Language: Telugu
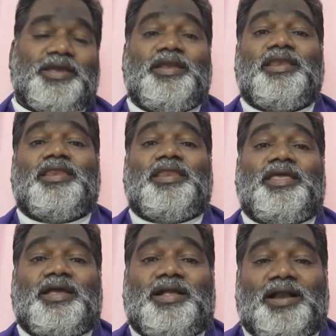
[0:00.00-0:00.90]

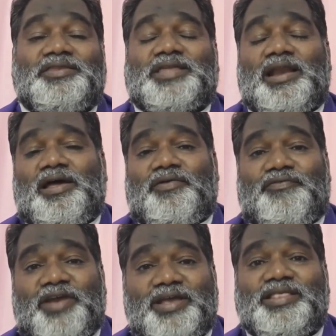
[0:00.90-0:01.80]
ఇన్ని గంటల
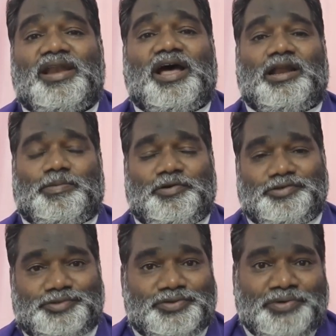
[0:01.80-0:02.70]
వేదన
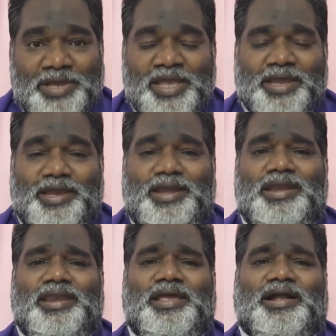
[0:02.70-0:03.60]
అనుభవిస్తూ
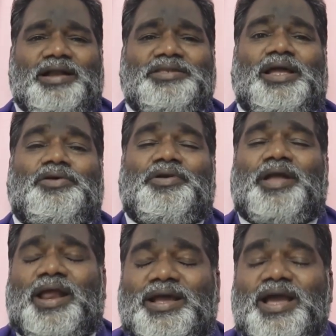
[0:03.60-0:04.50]
ఇన్ని గంటలు
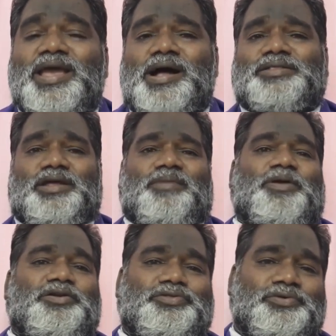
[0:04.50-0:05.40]
నరకయాతన
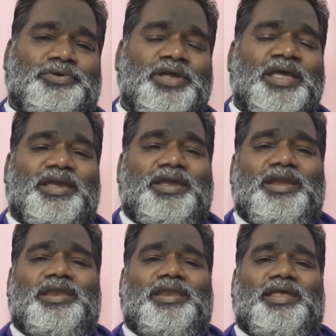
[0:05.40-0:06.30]
పడుతూ
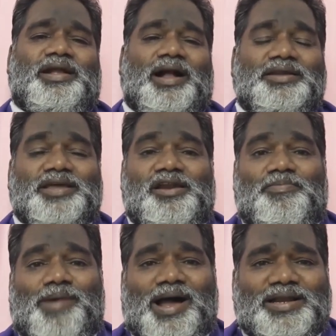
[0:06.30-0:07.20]
ఇన్ని గంటలు
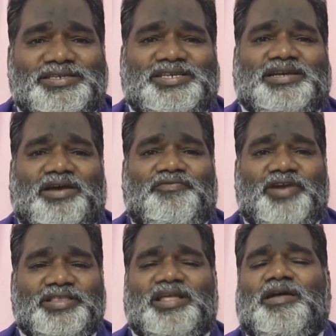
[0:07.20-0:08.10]
మానసిక
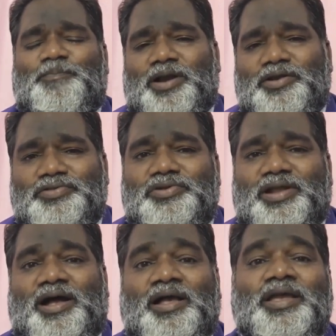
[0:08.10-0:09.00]
వేదన
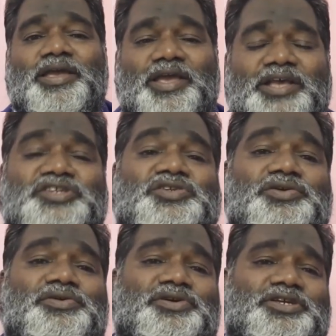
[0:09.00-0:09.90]
పడుతున్న
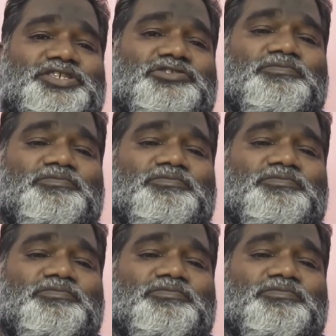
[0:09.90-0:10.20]
యేసుక్రీస్తు